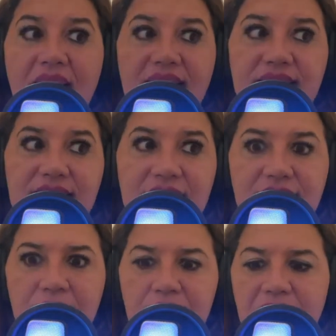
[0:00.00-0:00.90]

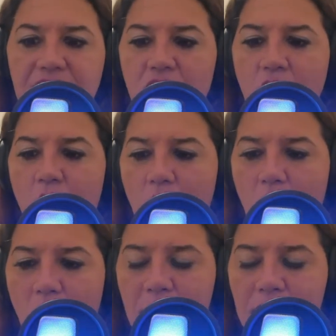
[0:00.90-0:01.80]
Existem também
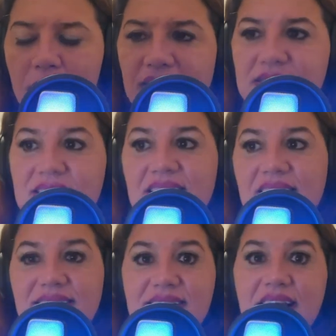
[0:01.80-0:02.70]
homens que
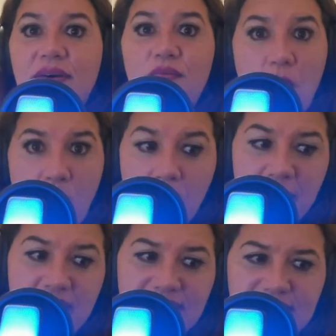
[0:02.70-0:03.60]
nasceram
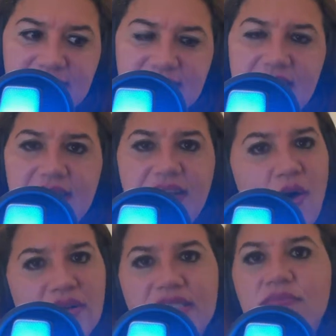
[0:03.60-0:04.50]
homens e que
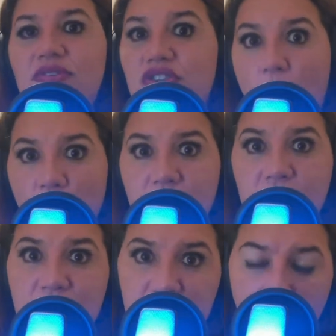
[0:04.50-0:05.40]
gostam de
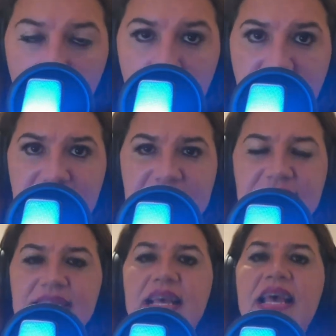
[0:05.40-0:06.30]
outros
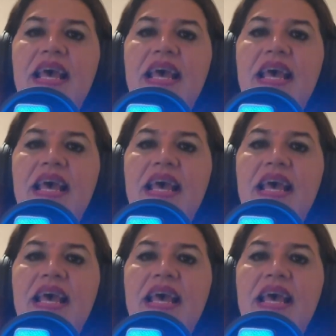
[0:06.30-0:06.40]
homens.